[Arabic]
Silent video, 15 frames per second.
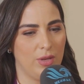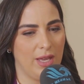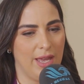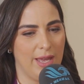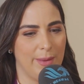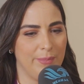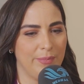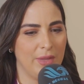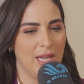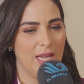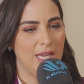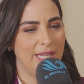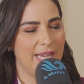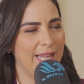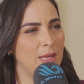ك
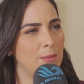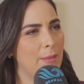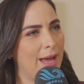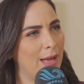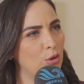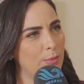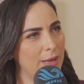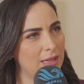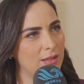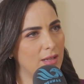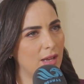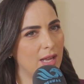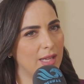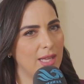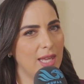يعني معلومات
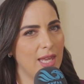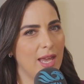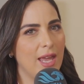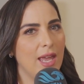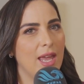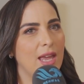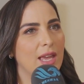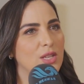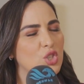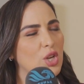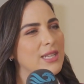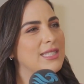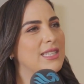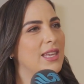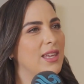تقنيه
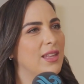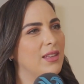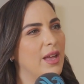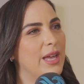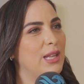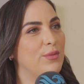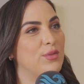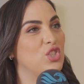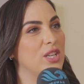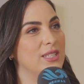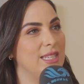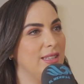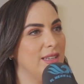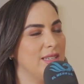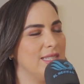شخصيا غيرت في
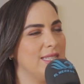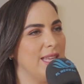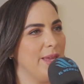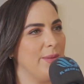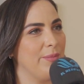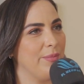شخصيتك ازاي